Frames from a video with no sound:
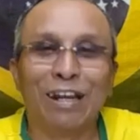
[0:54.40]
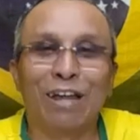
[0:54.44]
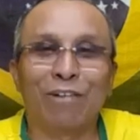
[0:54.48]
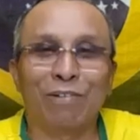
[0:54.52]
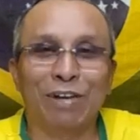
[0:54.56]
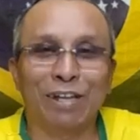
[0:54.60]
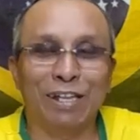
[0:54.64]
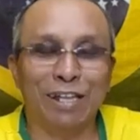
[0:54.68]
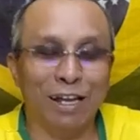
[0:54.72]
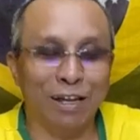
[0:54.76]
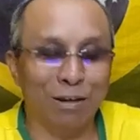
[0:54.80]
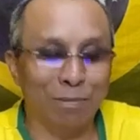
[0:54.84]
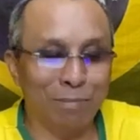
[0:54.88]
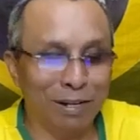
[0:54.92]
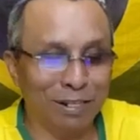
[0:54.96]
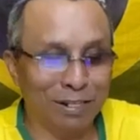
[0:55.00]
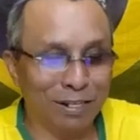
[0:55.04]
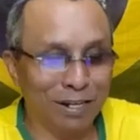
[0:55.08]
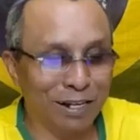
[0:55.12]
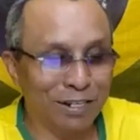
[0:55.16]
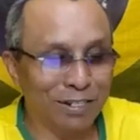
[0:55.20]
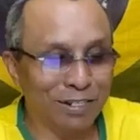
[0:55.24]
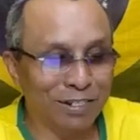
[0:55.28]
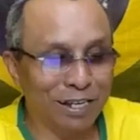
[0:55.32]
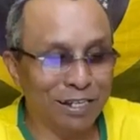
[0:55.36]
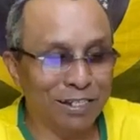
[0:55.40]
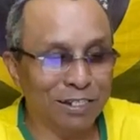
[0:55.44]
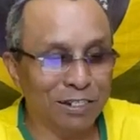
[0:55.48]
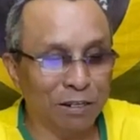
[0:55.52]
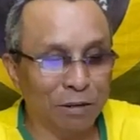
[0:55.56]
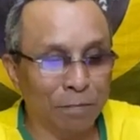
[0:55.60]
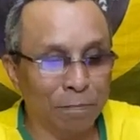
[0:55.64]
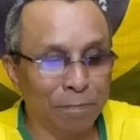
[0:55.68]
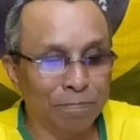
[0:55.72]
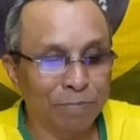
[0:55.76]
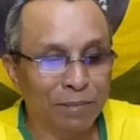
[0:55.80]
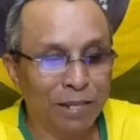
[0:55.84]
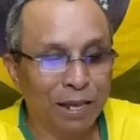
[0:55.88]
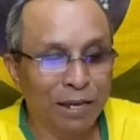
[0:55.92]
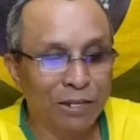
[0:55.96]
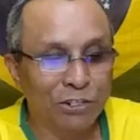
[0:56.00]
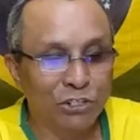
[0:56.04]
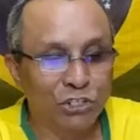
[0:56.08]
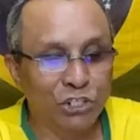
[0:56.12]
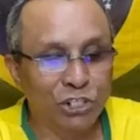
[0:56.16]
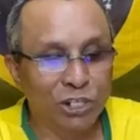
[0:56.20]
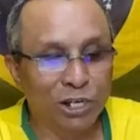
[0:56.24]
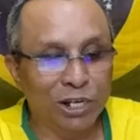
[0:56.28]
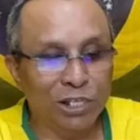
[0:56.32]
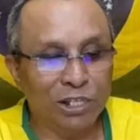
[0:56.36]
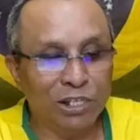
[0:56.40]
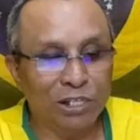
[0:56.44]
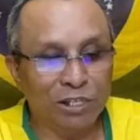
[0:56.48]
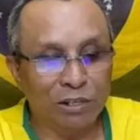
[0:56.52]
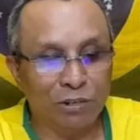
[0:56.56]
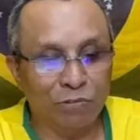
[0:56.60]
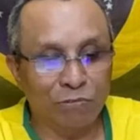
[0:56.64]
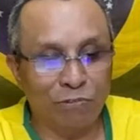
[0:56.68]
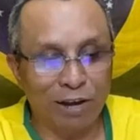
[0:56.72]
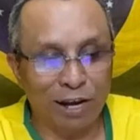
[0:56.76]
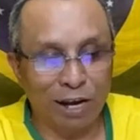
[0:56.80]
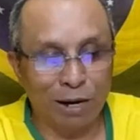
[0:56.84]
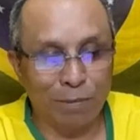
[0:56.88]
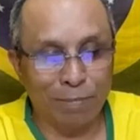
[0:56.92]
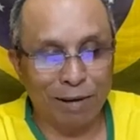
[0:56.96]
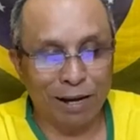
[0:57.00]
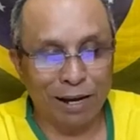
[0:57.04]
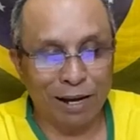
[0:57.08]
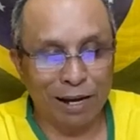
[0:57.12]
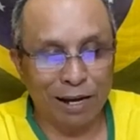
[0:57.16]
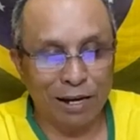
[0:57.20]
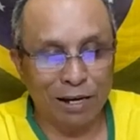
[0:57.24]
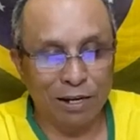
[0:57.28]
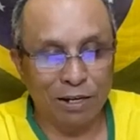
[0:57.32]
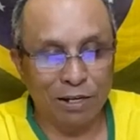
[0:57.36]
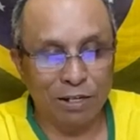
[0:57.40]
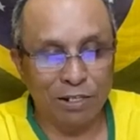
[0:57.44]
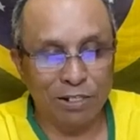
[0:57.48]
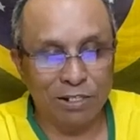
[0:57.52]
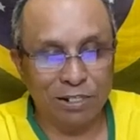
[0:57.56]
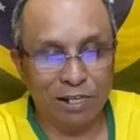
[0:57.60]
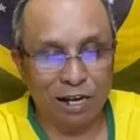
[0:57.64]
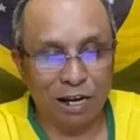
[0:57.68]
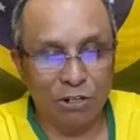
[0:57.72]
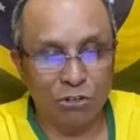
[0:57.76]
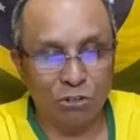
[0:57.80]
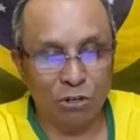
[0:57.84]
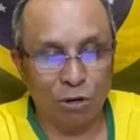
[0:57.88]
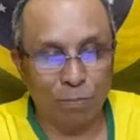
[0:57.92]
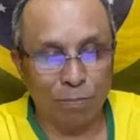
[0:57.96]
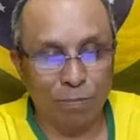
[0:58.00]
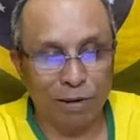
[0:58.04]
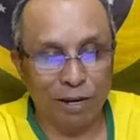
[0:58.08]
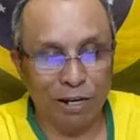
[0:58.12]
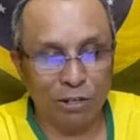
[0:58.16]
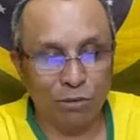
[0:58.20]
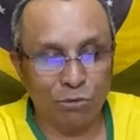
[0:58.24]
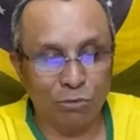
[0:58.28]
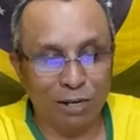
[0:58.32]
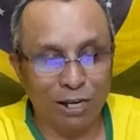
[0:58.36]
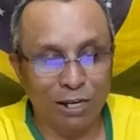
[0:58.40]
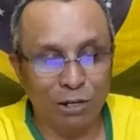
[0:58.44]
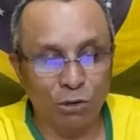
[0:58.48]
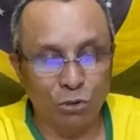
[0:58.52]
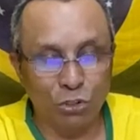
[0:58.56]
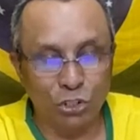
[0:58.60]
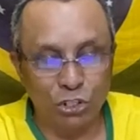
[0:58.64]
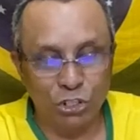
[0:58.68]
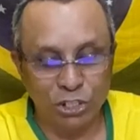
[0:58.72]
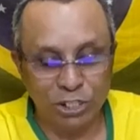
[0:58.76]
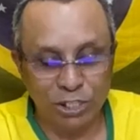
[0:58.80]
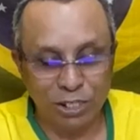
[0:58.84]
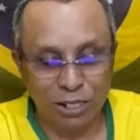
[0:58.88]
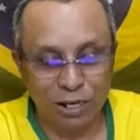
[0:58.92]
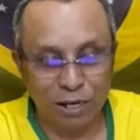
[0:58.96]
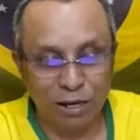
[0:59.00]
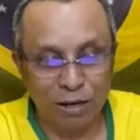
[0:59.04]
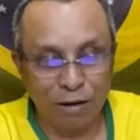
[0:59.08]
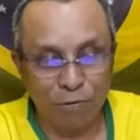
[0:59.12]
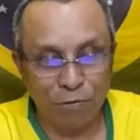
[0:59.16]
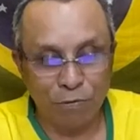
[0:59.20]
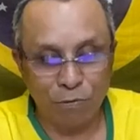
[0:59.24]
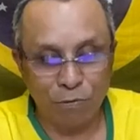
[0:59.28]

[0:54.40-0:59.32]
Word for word: Na verdade, a matéria diz assim: Diante de Vela Magalhães, Carlos Alberto elogia